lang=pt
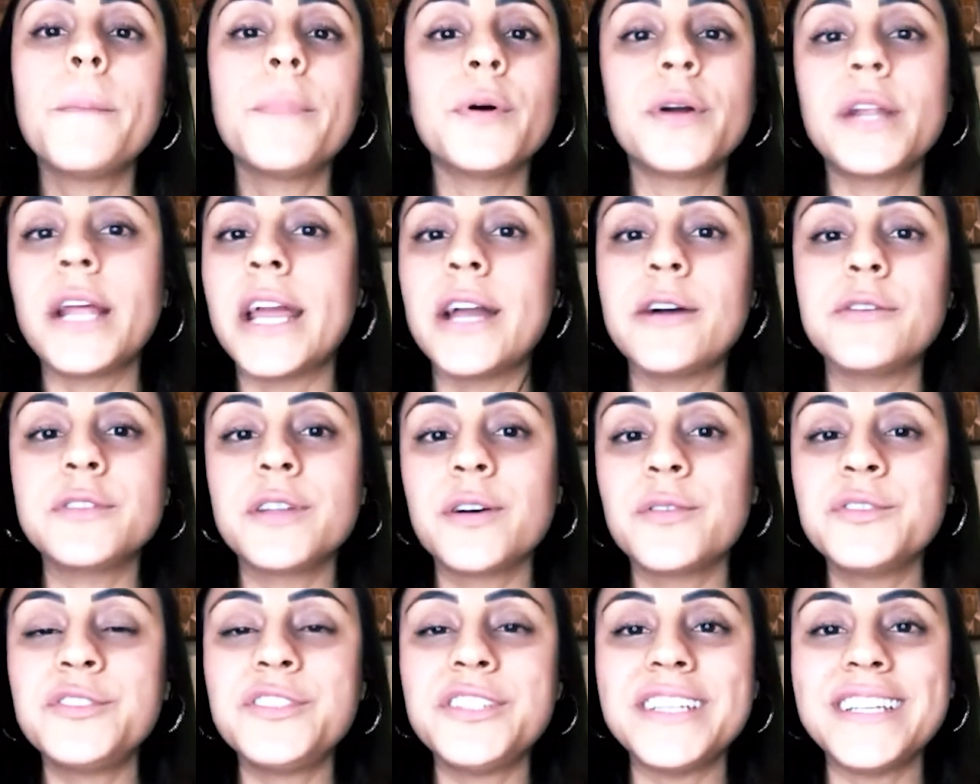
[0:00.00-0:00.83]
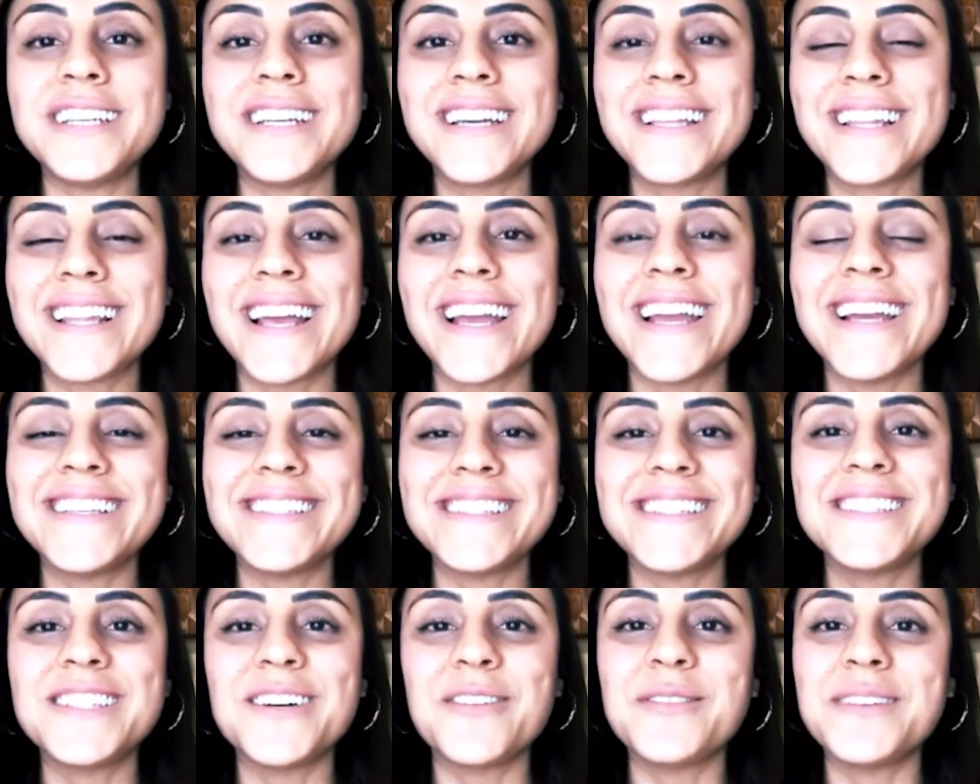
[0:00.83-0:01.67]
porém eu não tinha
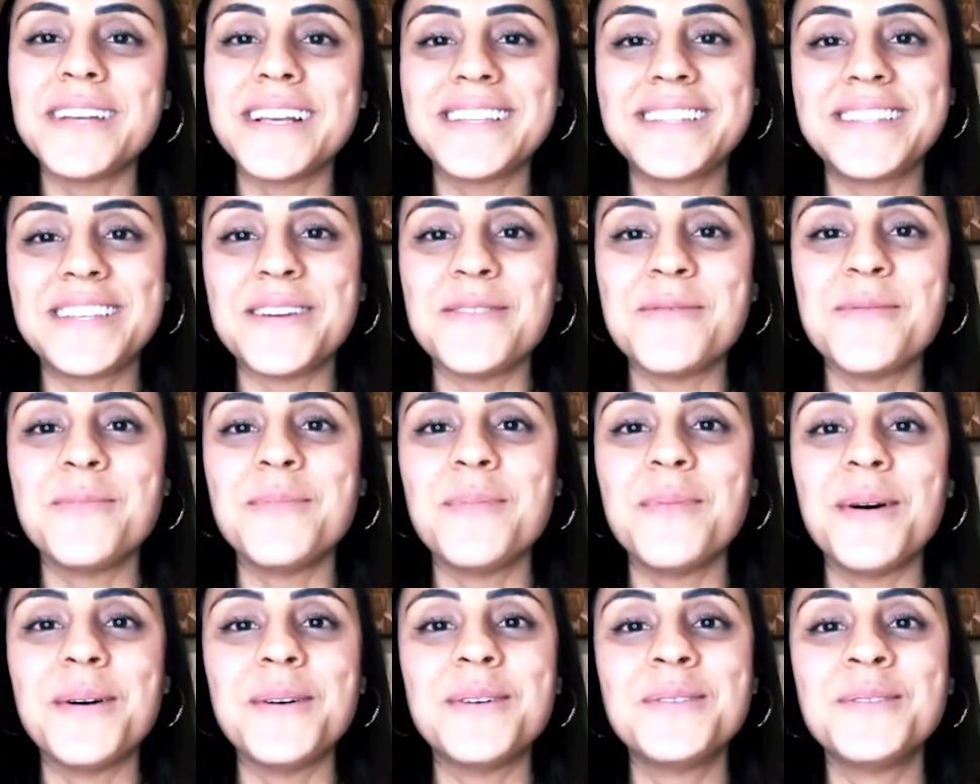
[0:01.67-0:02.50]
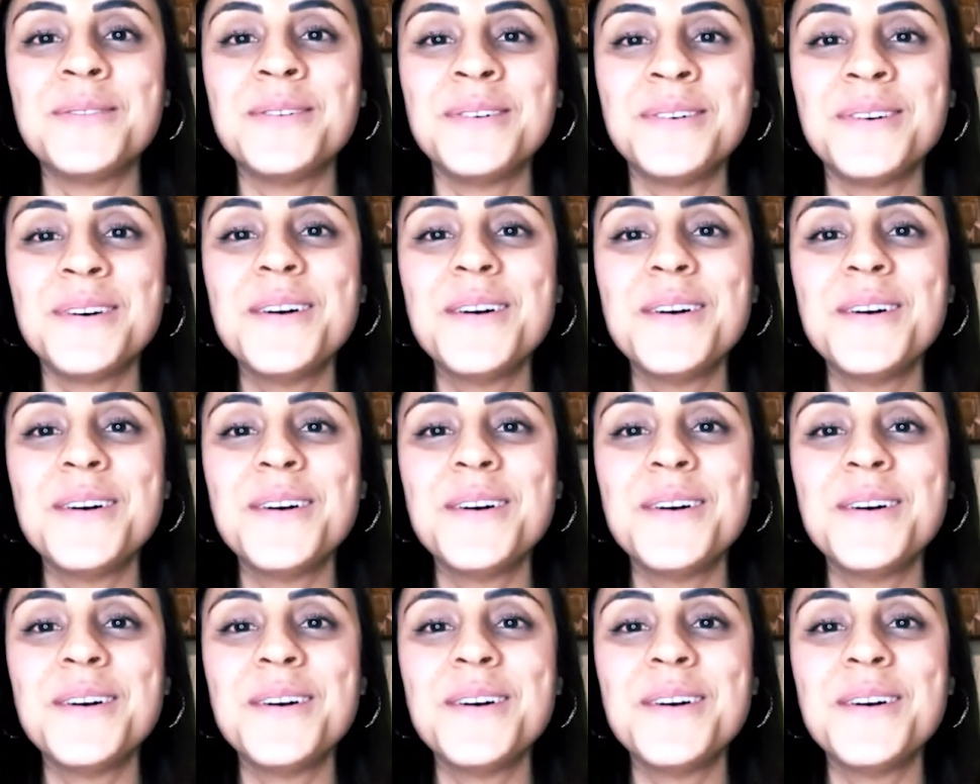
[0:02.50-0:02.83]
inglês, então ia ser uma,